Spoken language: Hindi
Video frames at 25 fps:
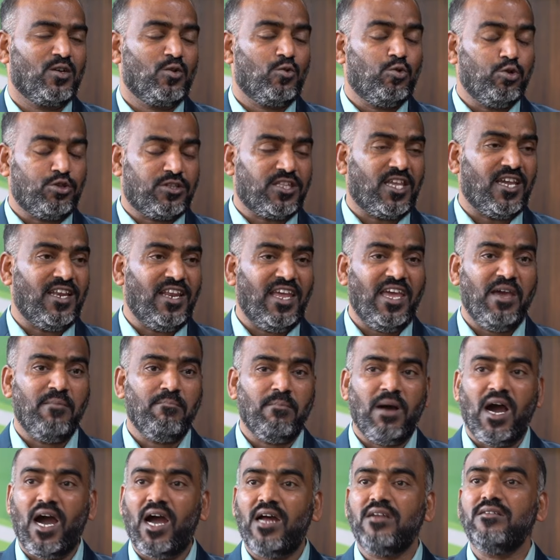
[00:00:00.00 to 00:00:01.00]
खुद के लिए
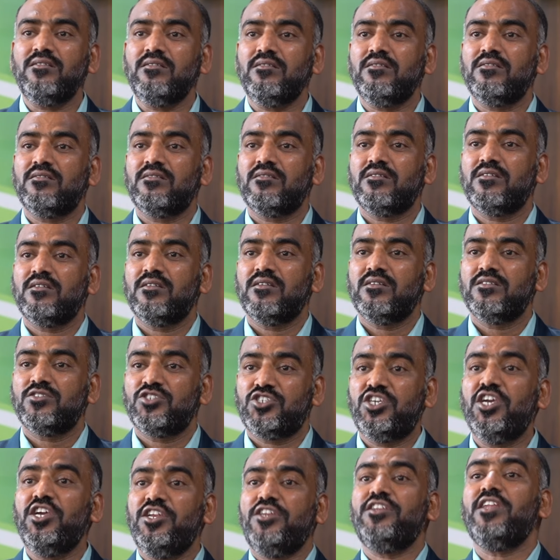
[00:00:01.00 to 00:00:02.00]
मान
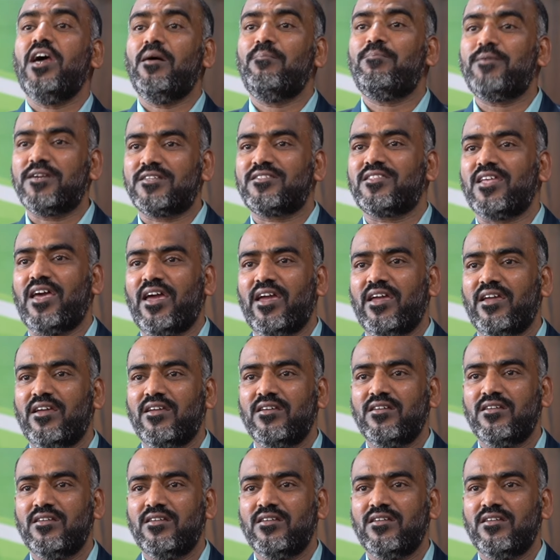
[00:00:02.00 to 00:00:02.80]
छीनना पड़ता है